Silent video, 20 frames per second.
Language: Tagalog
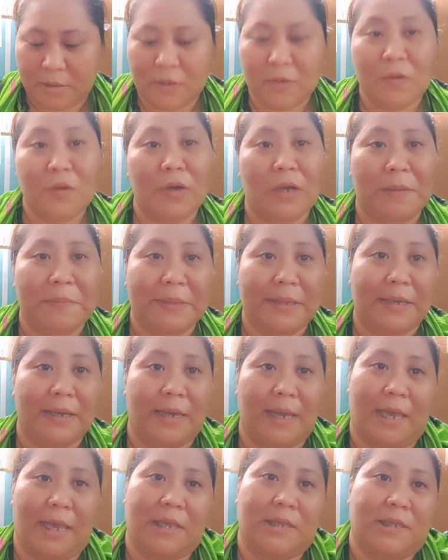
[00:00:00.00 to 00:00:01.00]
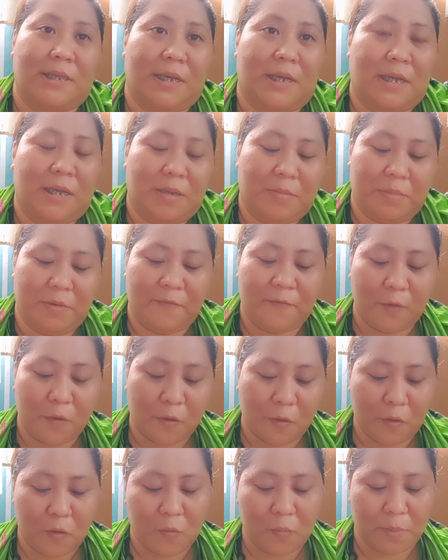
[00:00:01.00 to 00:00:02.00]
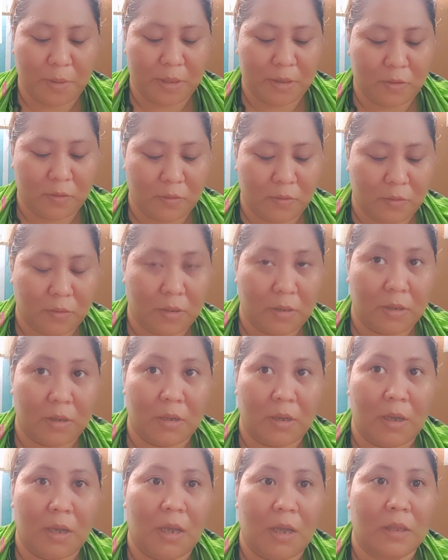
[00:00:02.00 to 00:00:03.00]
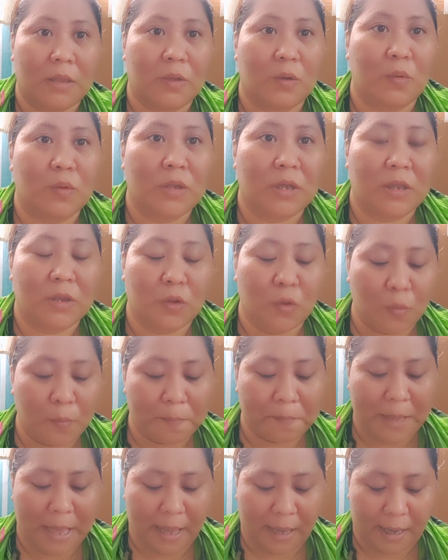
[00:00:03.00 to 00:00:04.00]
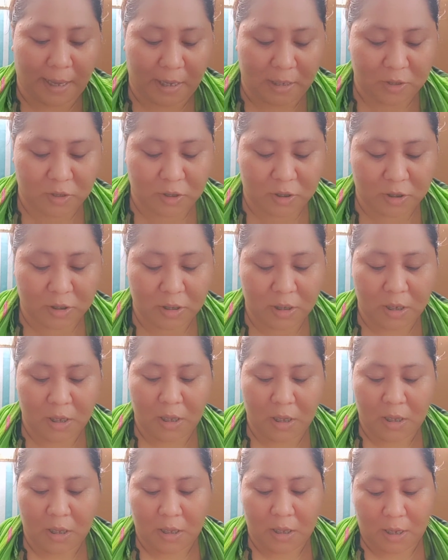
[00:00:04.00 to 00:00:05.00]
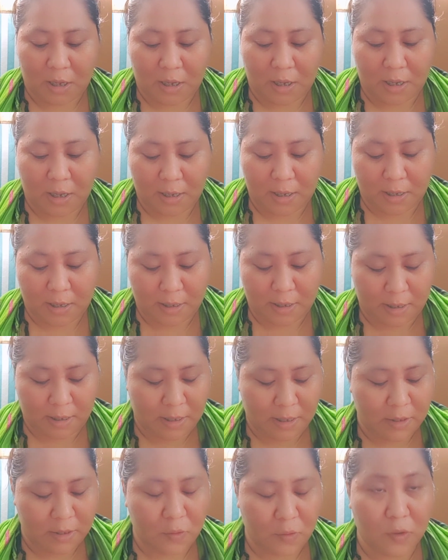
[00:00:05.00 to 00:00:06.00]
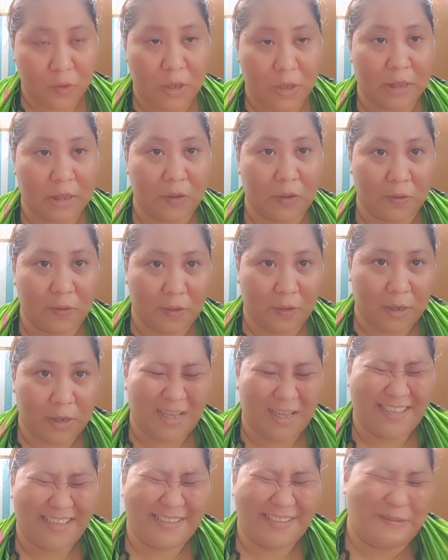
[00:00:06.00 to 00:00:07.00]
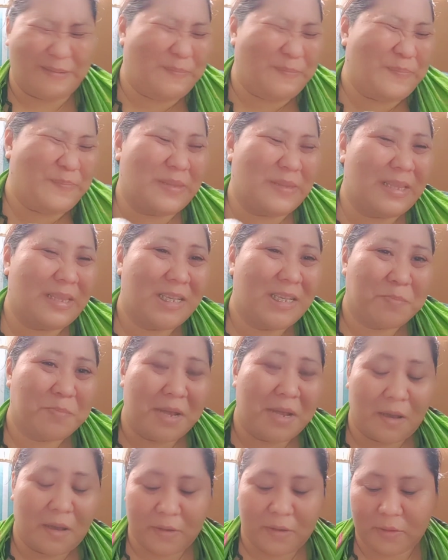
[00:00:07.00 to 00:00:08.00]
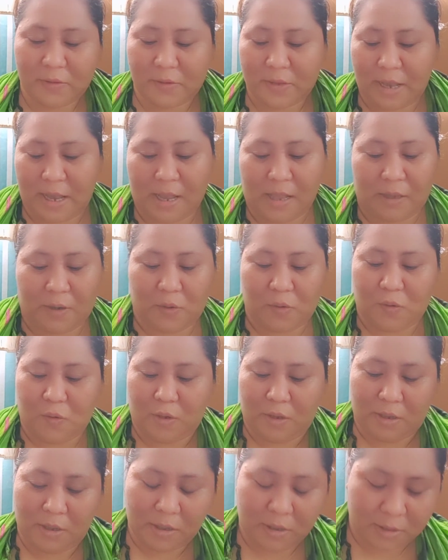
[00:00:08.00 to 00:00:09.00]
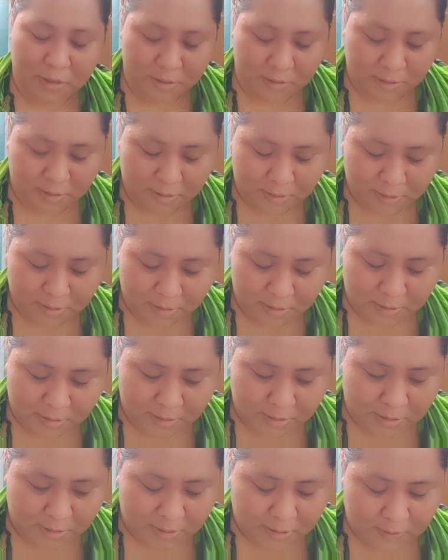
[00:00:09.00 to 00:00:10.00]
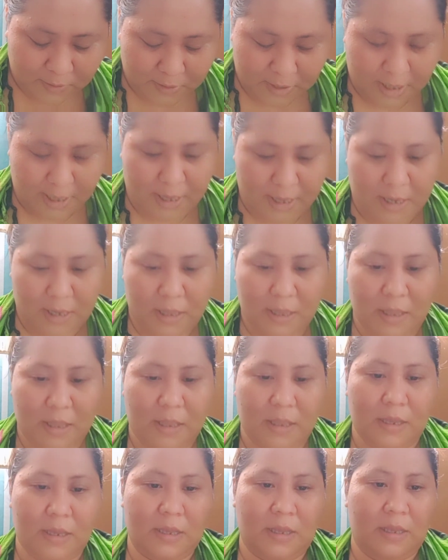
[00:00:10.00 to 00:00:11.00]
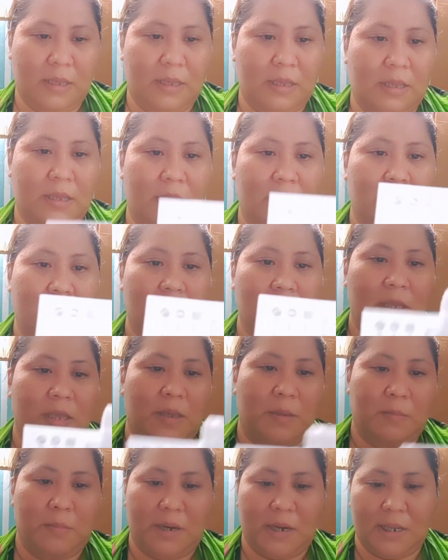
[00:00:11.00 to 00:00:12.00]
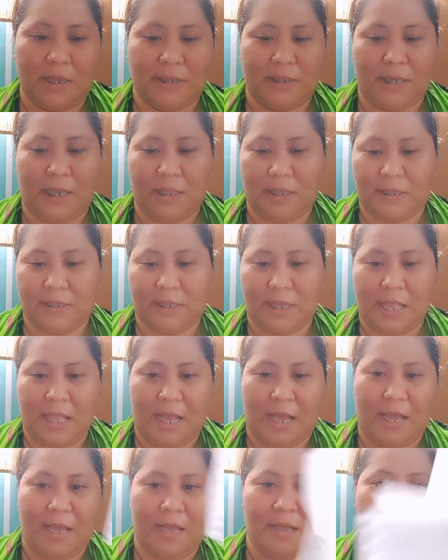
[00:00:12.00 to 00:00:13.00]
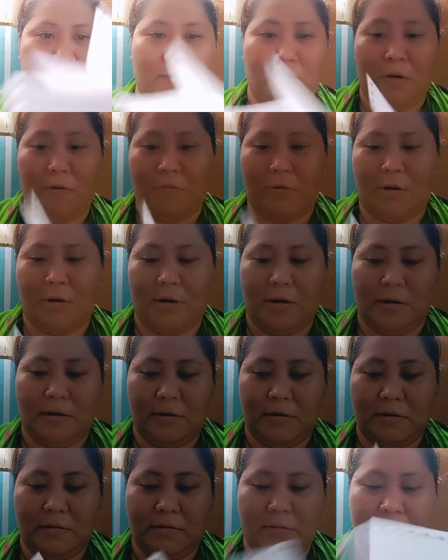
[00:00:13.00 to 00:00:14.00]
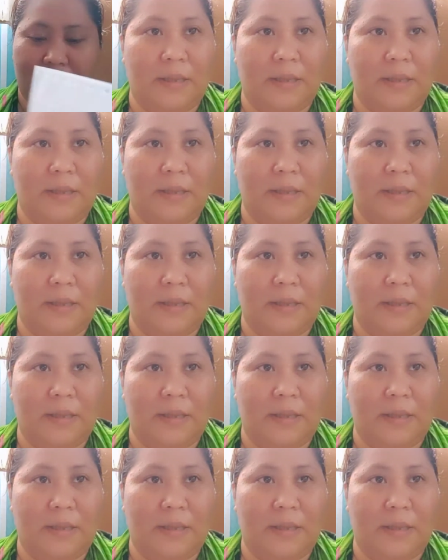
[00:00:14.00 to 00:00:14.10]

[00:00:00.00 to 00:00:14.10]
So, nga pala guys, uh, before ko open to at kunin tong package, uh, inano ko na to, uh, ah, in-spray ako na to ng alcohol. So, ayan. May receipt sila. Wow, ah.